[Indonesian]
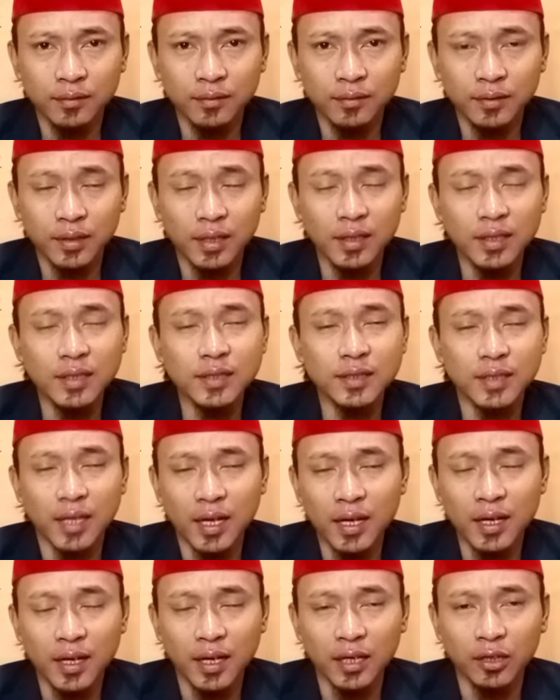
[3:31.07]

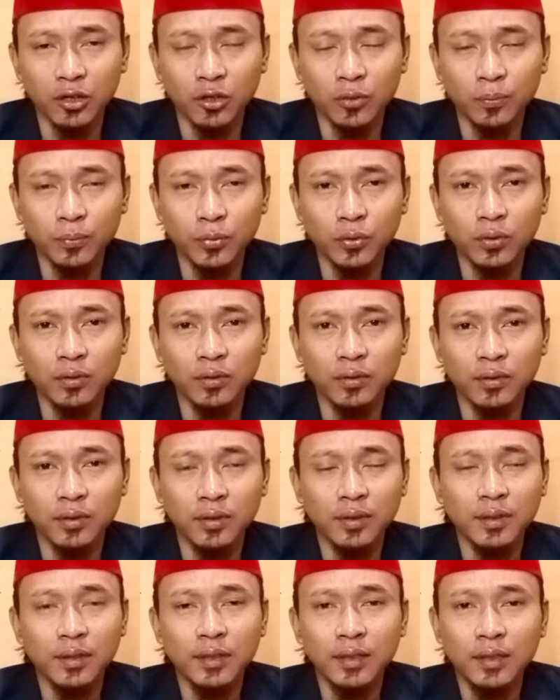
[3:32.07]
gelisah ataupun
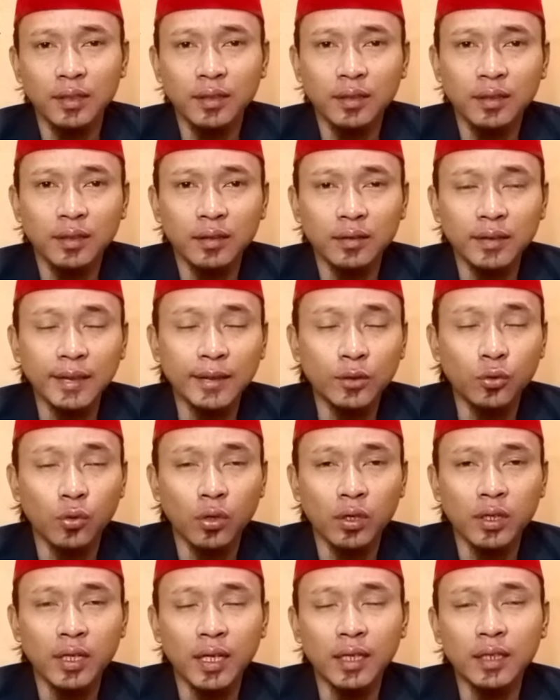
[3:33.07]

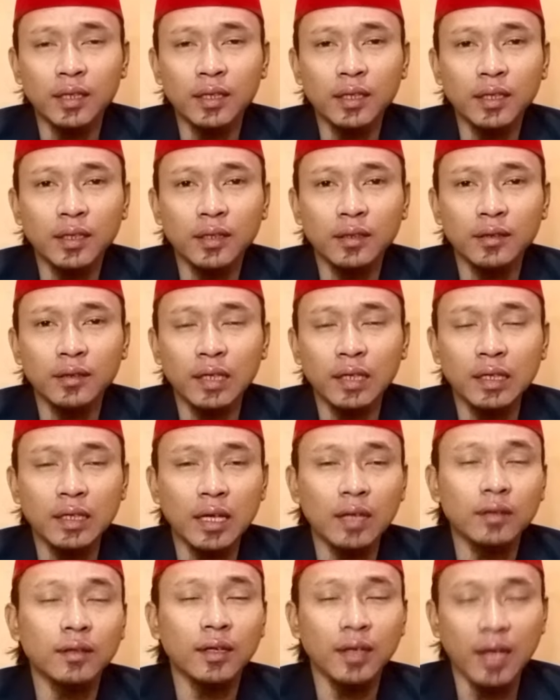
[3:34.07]
tidurnya ini
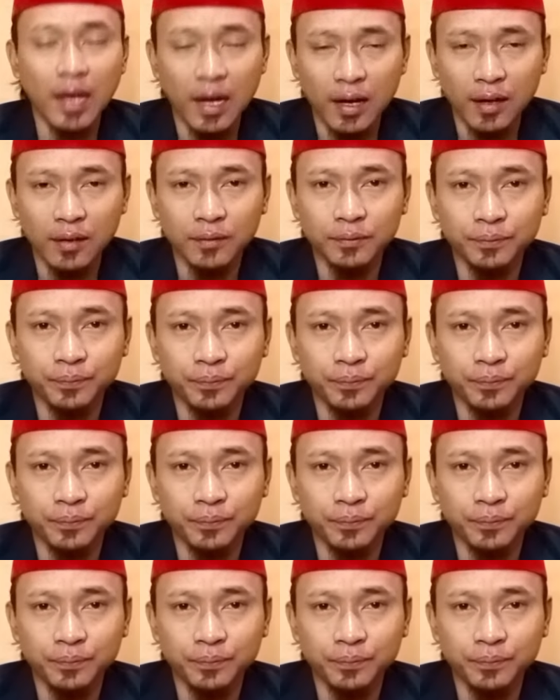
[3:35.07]
tidak tenang.